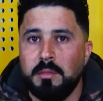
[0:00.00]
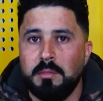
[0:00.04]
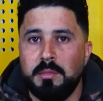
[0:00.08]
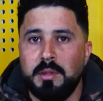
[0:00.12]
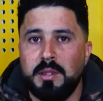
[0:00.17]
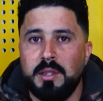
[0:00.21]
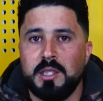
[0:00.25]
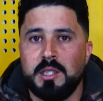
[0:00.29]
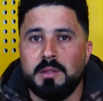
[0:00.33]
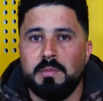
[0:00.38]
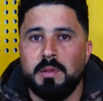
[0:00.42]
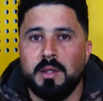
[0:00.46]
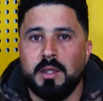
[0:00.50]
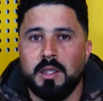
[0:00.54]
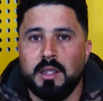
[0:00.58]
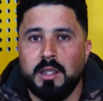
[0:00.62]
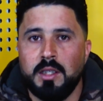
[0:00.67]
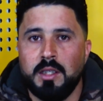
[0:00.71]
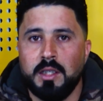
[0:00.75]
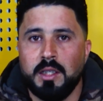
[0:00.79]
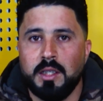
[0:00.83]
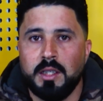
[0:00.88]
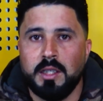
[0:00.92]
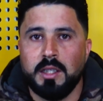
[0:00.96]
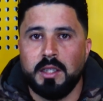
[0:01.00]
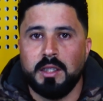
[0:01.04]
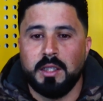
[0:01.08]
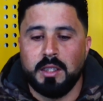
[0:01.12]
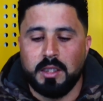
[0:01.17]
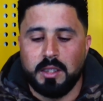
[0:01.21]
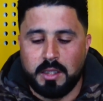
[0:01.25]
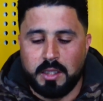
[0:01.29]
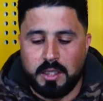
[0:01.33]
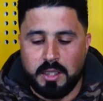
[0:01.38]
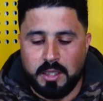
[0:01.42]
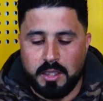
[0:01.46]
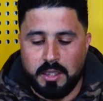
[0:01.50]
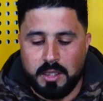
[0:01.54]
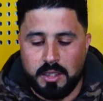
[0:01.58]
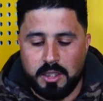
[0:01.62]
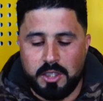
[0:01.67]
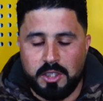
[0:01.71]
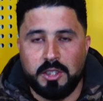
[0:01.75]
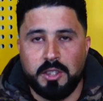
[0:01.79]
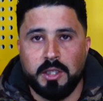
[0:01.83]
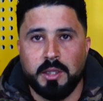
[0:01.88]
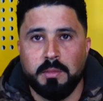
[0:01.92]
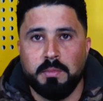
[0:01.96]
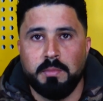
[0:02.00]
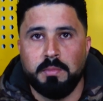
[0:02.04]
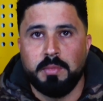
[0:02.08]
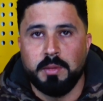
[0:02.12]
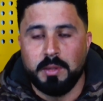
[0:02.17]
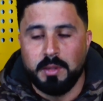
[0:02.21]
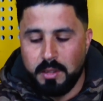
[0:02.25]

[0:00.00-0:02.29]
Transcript: بالنسبة لي أنا كشاب